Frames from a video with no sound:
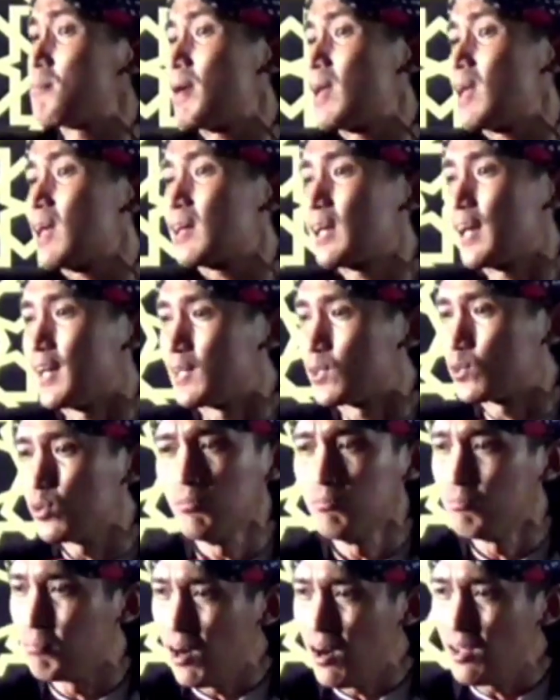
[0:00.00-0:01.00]
nabi nyepelakna itu
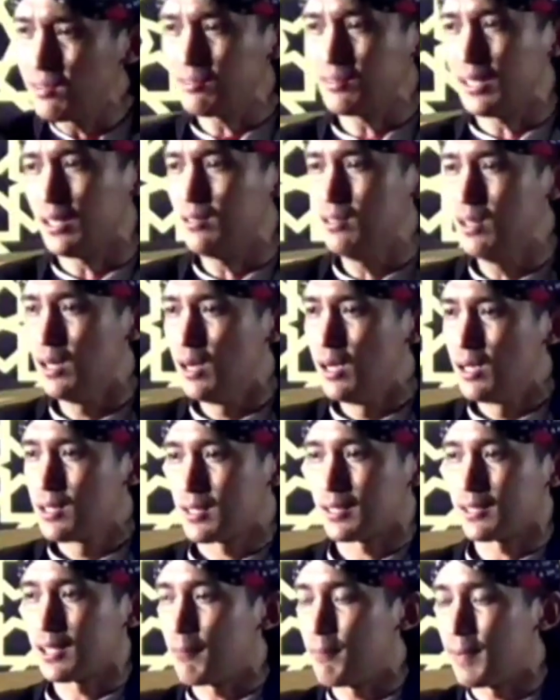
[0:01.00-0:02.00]
Batan
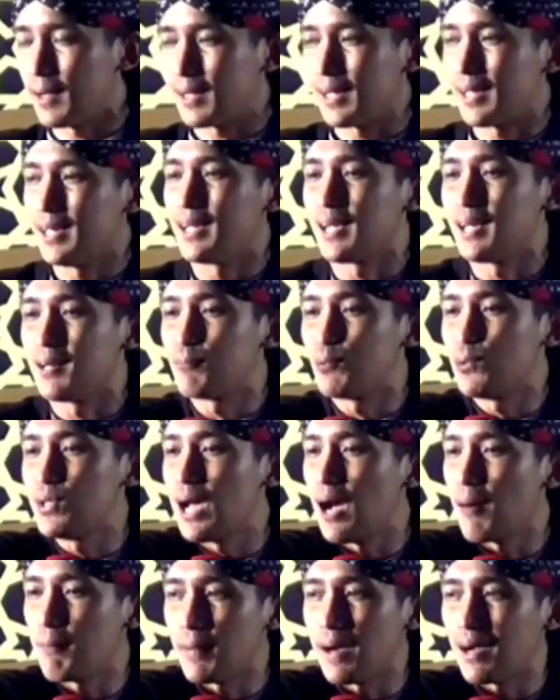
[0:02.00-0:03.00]
setiap keingin
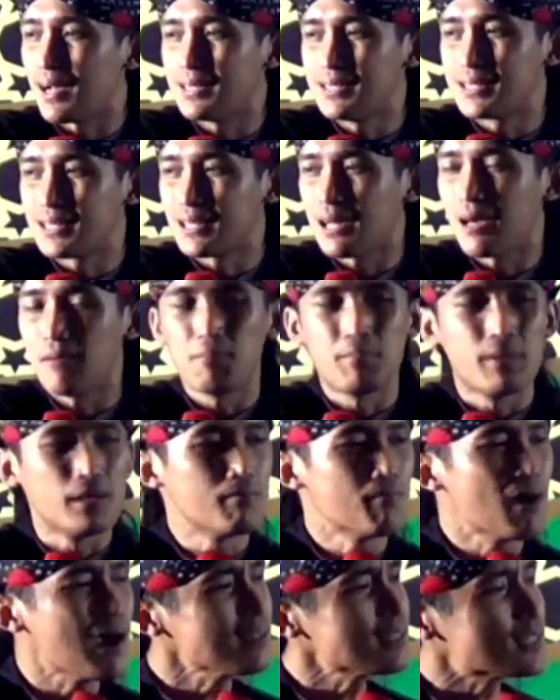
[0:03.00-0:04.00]
punya apa kanjeng
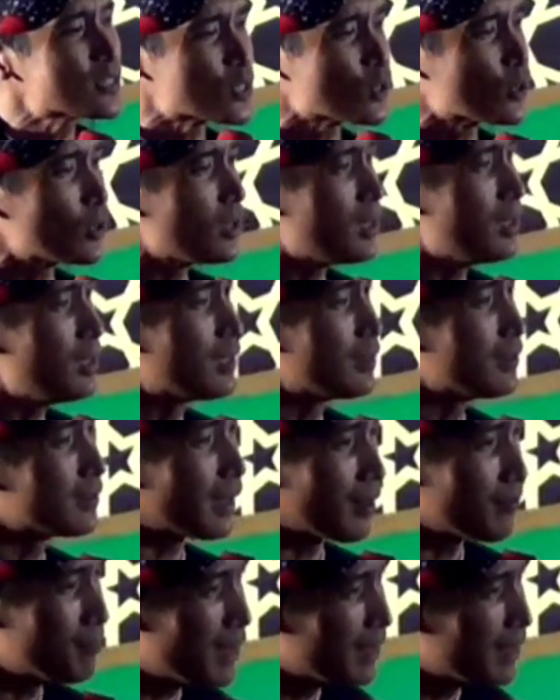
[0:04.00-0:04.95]
napi macul tang